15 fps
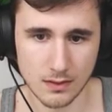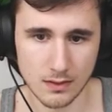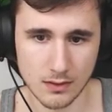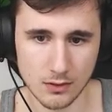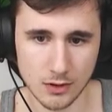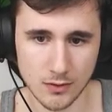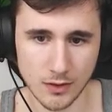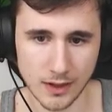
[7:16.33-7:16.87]

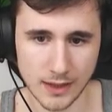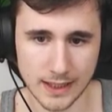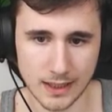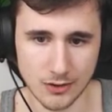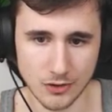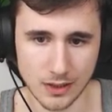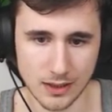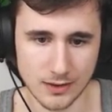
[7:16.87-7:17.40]
Nuovo
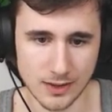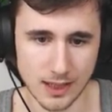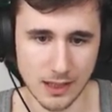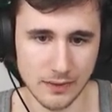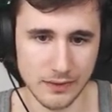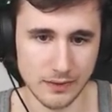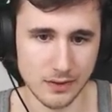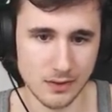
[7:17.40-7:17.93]
Archangel
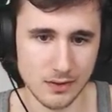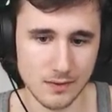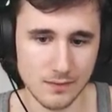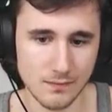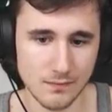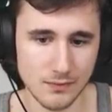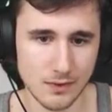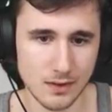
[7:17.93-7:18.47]
Staff
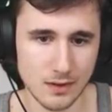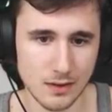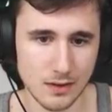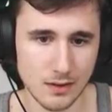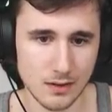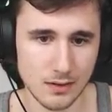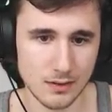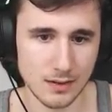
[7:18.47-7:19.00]

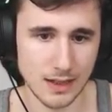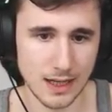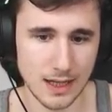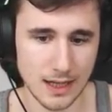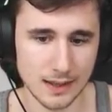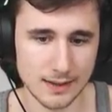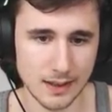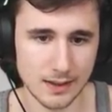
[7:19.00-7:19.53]

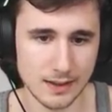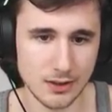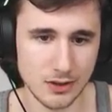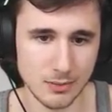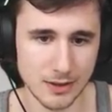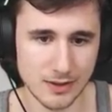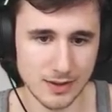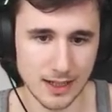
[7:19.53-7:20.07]
da
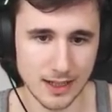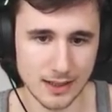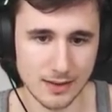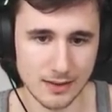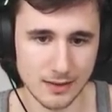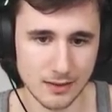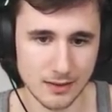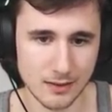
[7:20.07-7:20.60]
tantissime
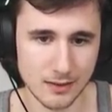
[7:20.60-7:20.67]
stats.